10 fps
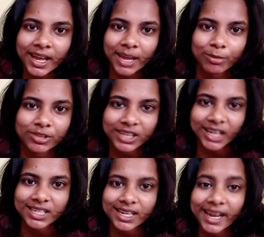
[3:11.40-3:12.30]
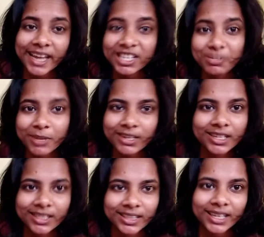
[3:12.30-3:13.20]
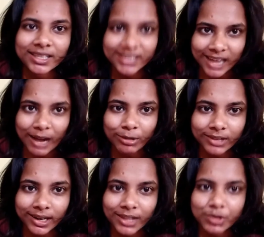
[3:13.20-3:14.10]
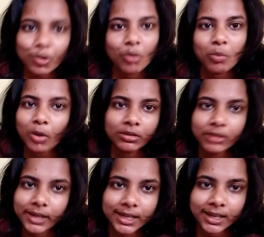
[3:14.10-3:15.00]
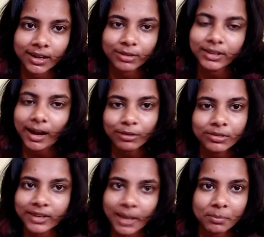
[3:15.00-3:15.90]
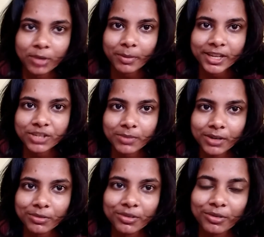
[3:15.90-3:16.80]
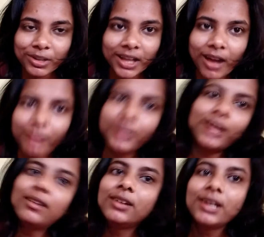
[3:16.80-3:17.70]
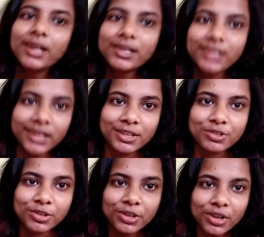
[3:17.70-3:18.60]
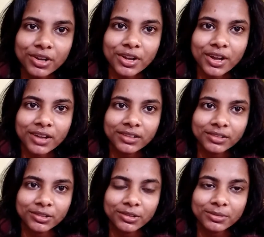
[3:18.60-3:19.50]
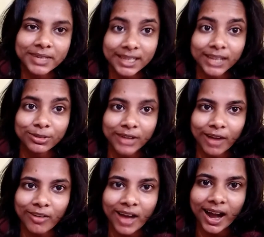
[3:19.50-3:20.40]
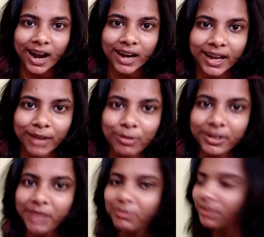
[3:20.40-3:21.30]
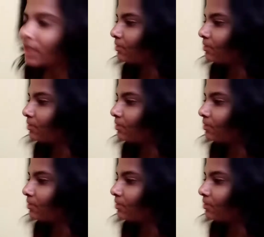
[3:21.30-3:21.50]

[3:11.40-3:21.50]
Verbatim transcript: এবং যারা যারা এইচপির কিনতে চাও তারা চোখ বন্ধ করে কিনে নাও দারুণ ল্যাপটপ এইচপির কোনো কথা হবে না সেটার জন্য তো কিনে তো নাও আর এখন এই মুহূর্তে